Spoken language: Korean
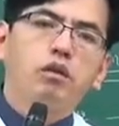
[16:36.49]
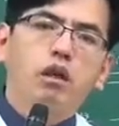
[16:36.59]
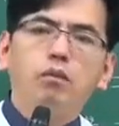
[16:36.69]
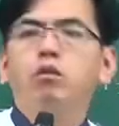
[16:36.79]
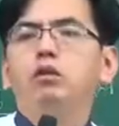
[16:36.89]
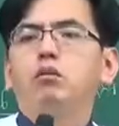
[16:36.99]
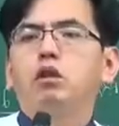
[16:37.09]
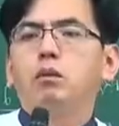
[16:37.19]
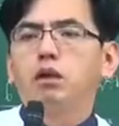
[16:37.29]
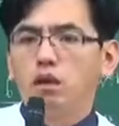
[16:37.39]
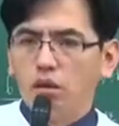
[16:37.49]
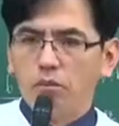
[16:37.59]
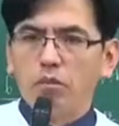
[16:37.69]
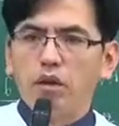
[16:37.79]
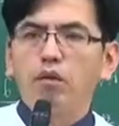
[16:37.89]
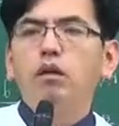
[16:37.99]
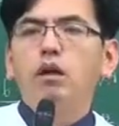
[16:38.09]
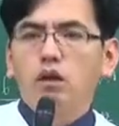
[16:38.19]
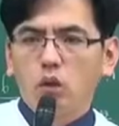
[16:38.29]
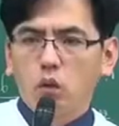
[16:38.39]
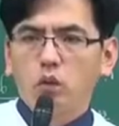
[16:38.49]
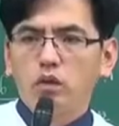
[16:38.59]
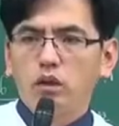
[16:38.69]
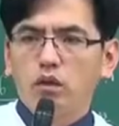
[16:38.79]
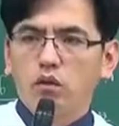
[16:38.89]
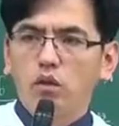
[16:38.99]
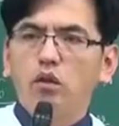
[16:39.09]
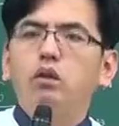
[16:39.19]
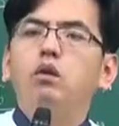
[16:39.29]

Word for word: 기본이 뭐냐면 건폐율, 용적률,